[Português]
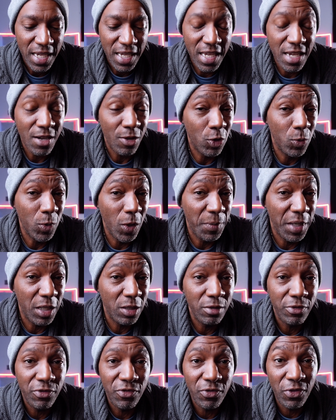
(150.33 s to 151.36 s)
E em algum
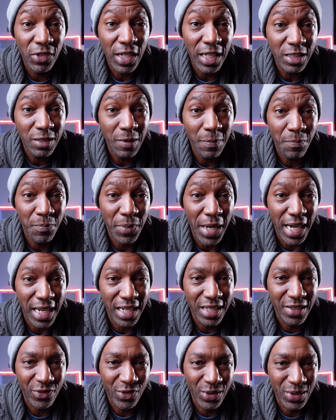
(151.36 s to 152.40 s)
momento o flash
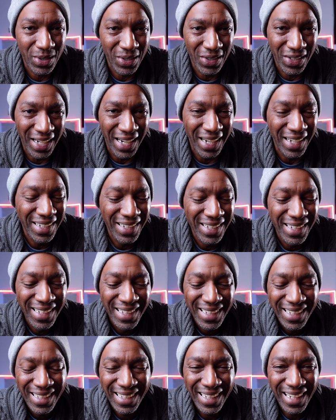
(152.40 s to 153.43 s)
para de funcionar,
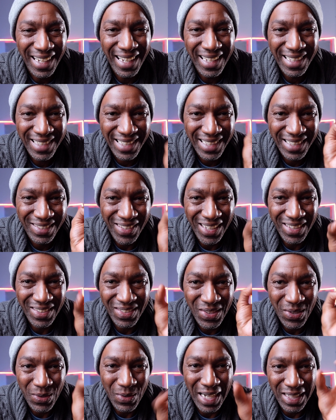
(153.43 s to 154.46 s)
né? Você traz
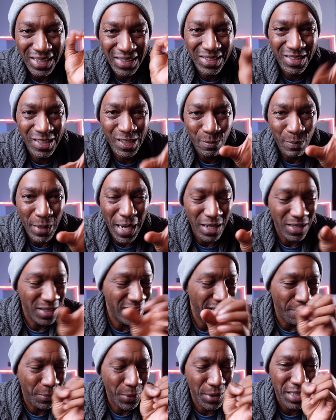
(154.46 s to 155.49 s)
os quatro disparos
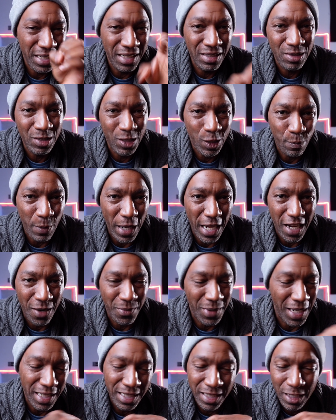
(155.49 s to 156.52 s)
e depois ele não dispara
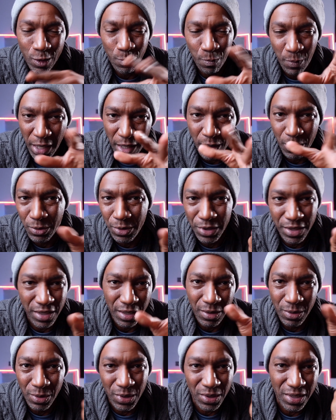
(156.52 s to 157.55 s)
mais, você espera alguns
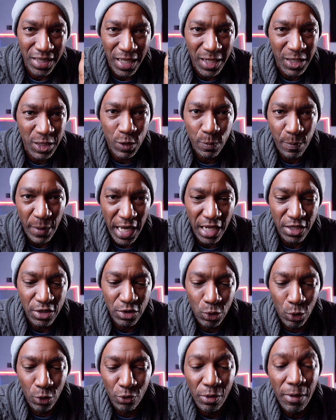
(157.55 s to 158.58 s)
segundos aí ele dispara de
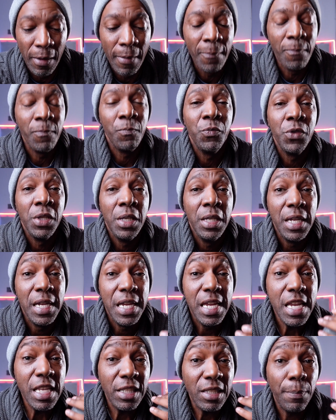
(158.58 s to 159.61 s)
novo.
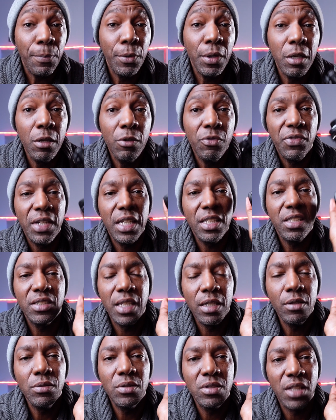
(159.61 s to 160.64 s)
Isso é porque o flash
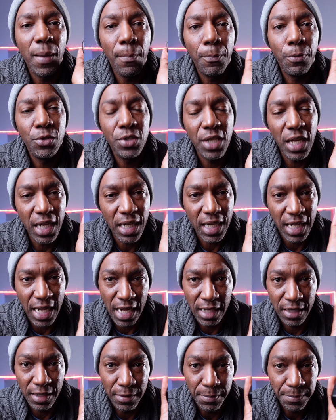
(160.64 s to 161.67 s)
tem um tempo de
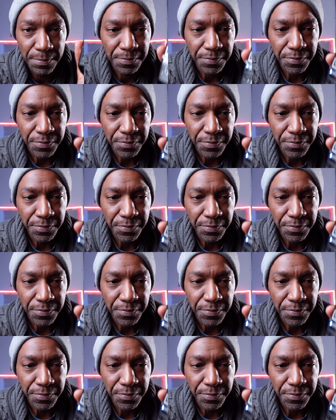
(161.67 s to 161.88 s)
recarga.